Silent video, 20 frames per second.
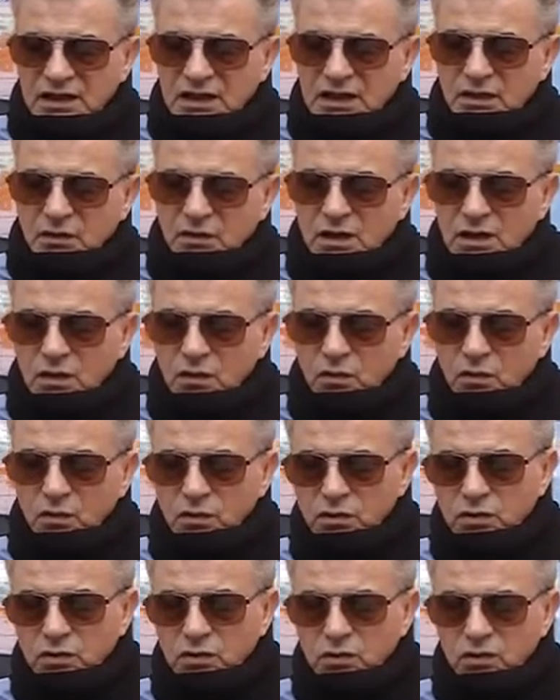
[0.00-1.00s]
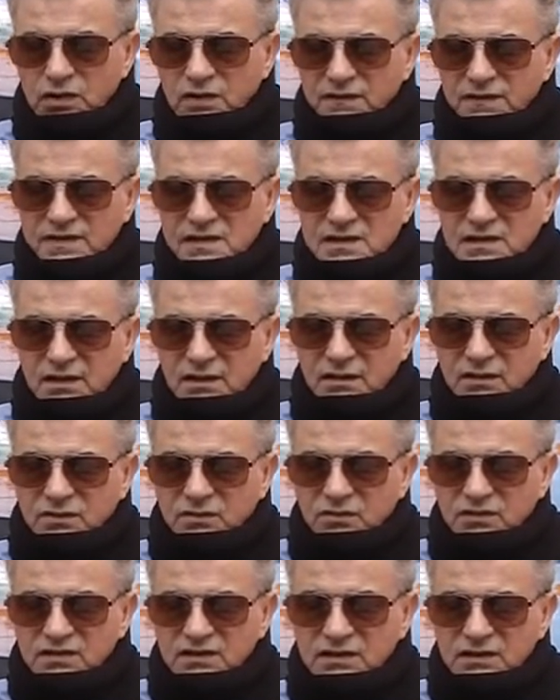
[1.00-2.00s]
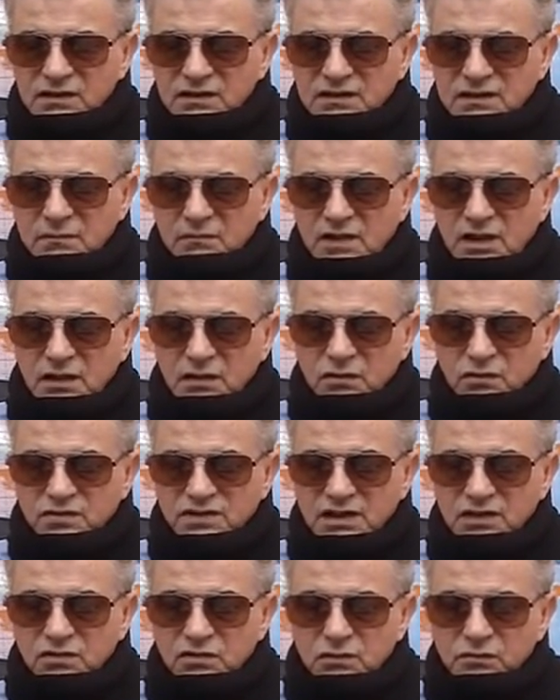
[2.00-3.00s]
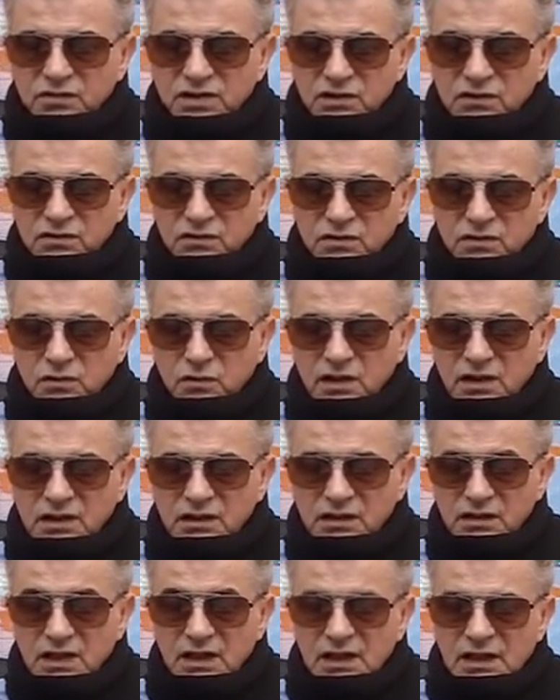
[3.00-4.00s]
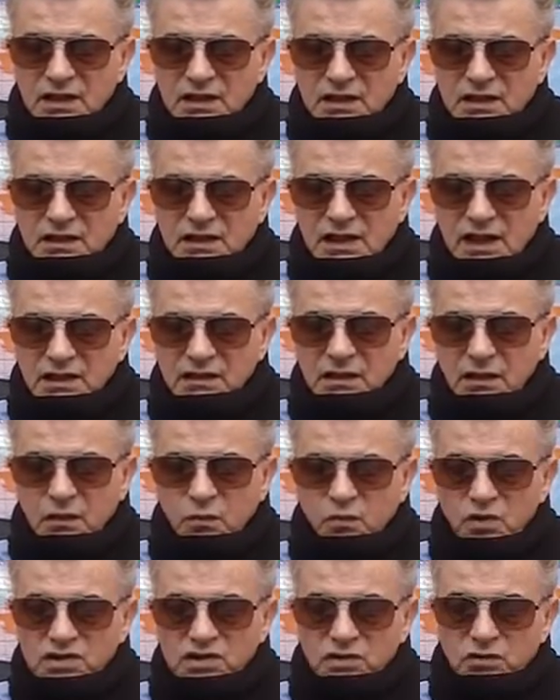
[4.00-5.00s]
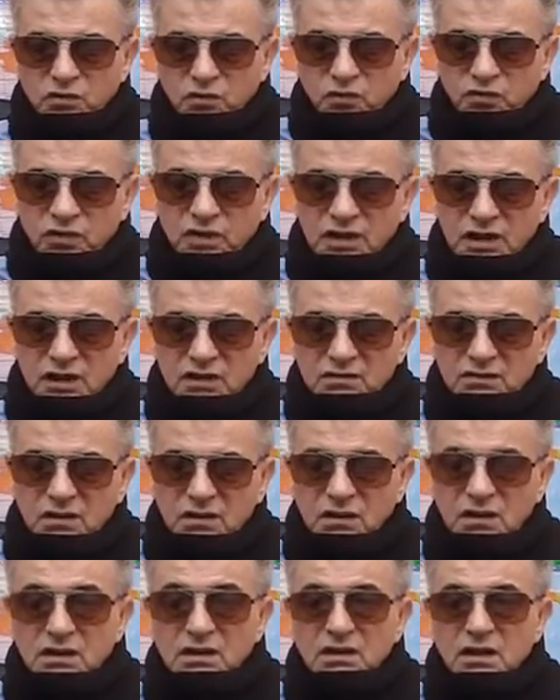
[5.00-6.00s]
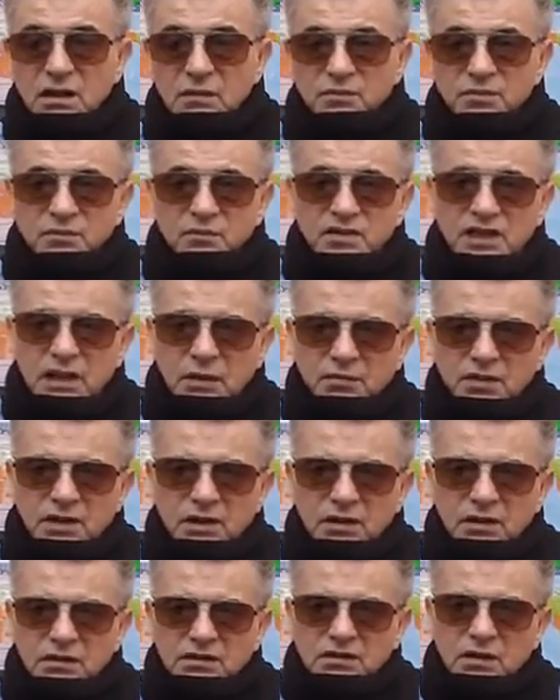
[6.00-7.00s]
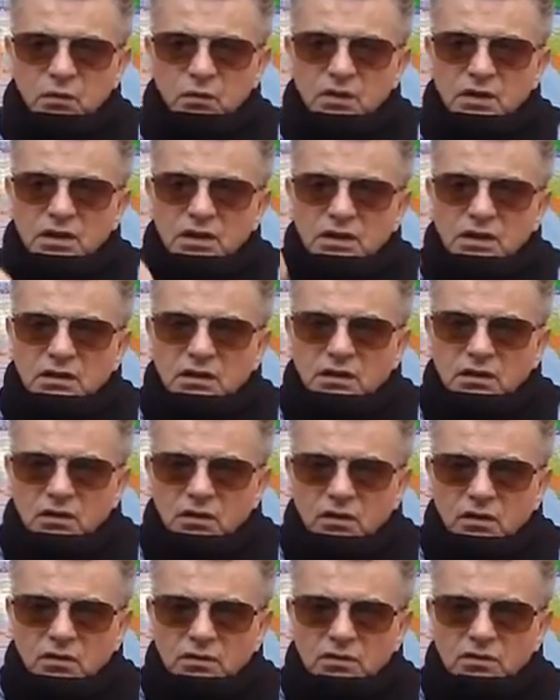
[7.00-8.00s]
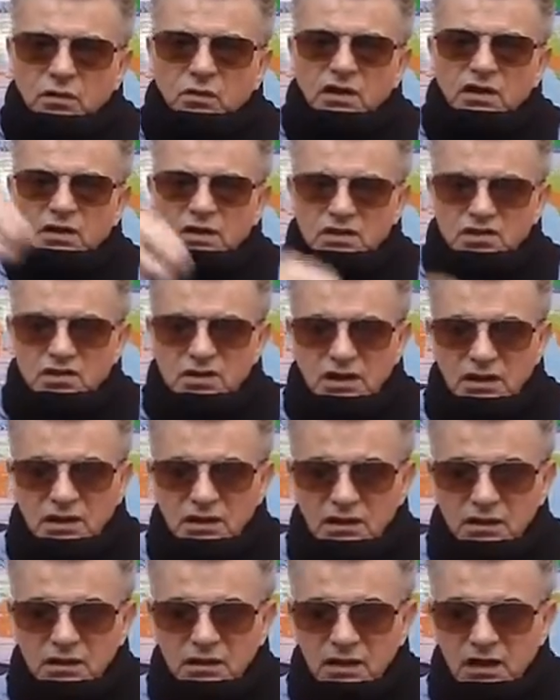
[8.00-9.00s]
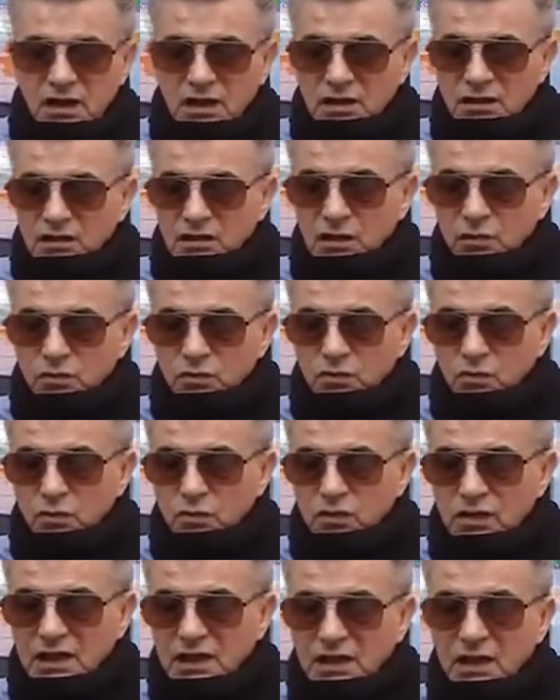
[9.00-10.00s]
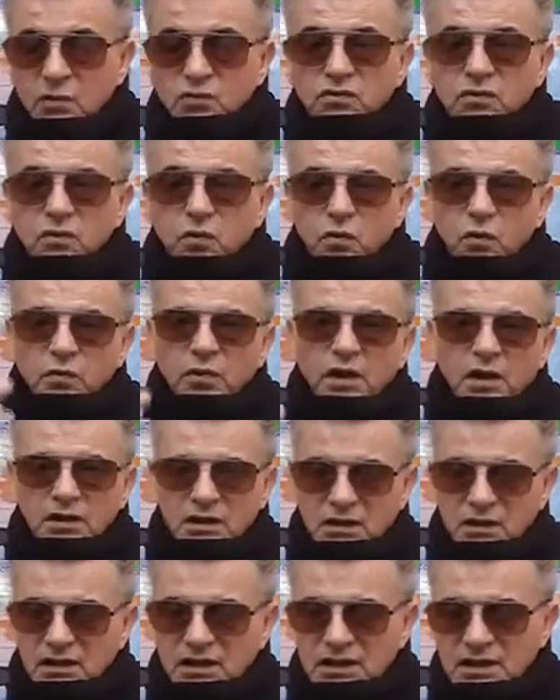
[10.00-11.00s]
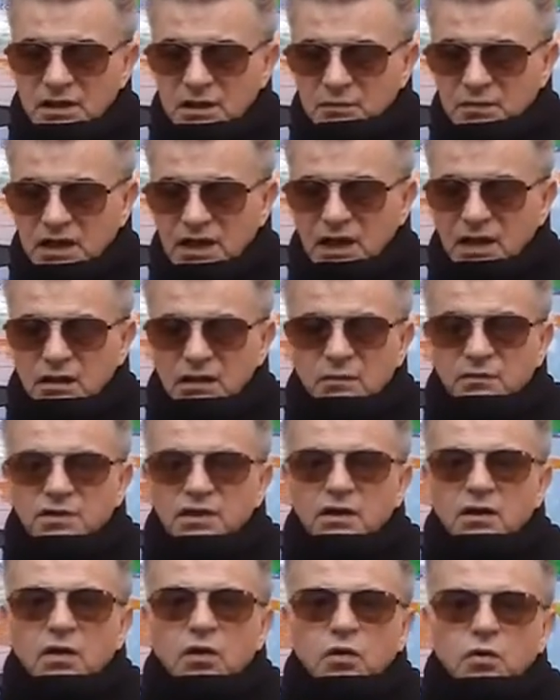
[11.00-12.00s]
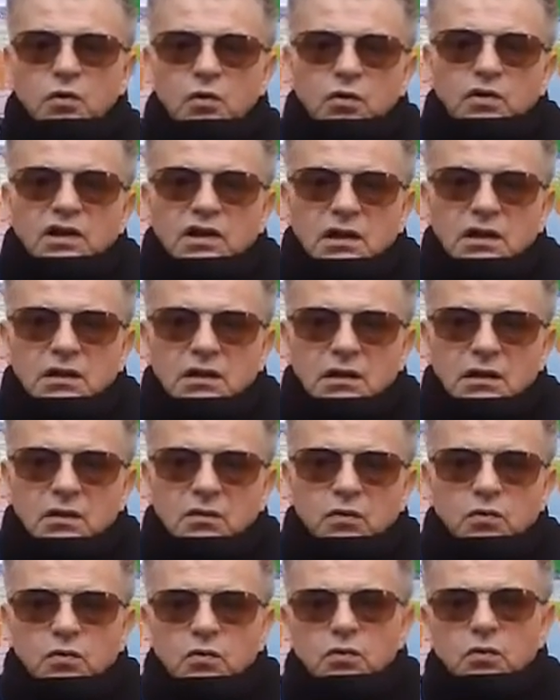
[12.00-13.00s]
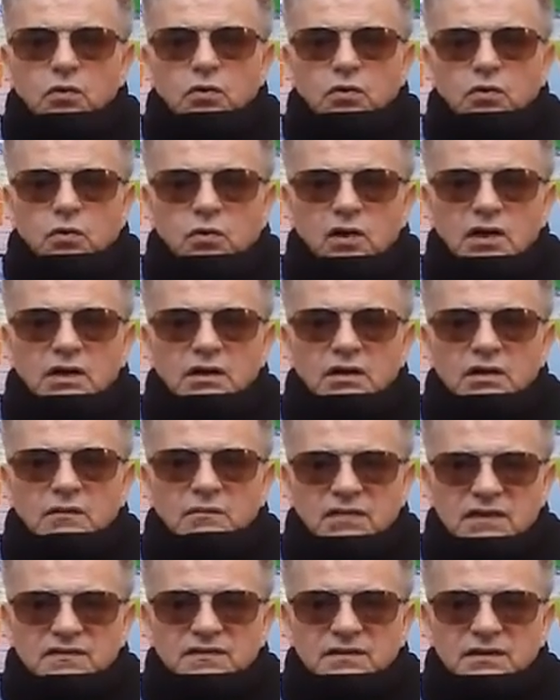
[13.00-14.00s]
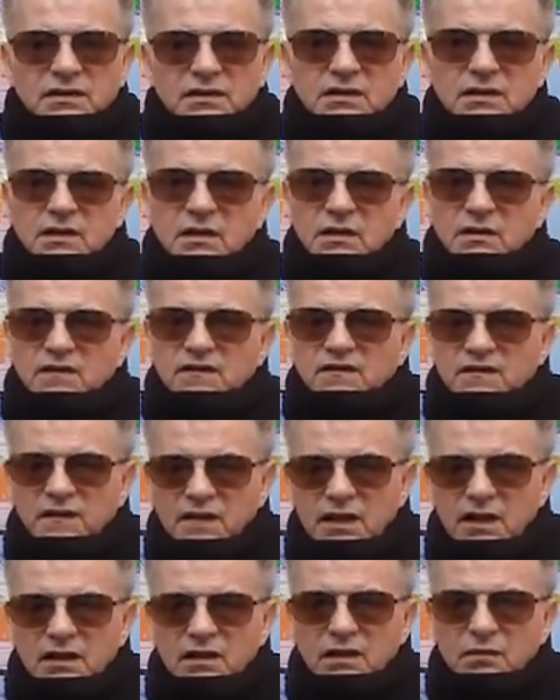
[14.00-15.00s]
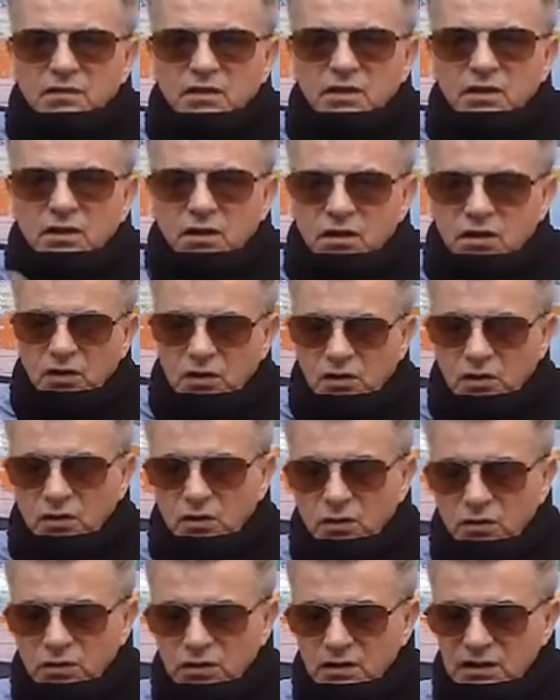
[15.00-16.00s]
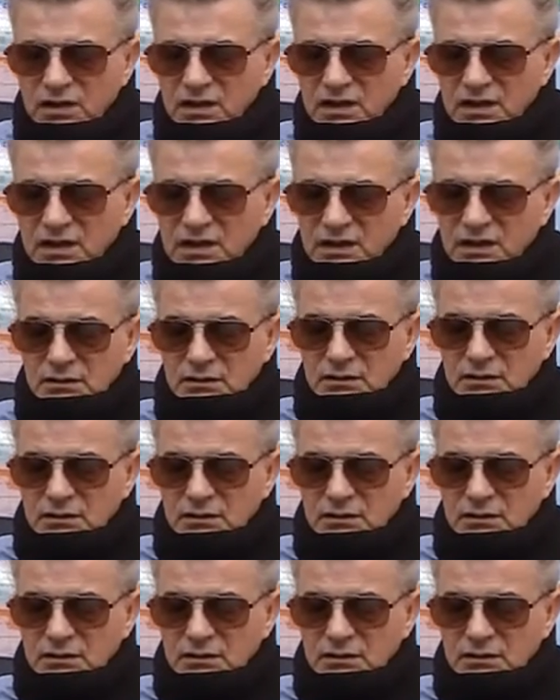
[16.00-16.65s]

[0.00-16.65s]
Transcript: وكركوان في الساحل التونسي سماها اللبنانيون بكركوان لأنهم وجدوا فيها طائر كبير طويل العنق والرجلين لونه كلون الغبار بالعربي كركي كركوان بالفينيقي في العربي كركي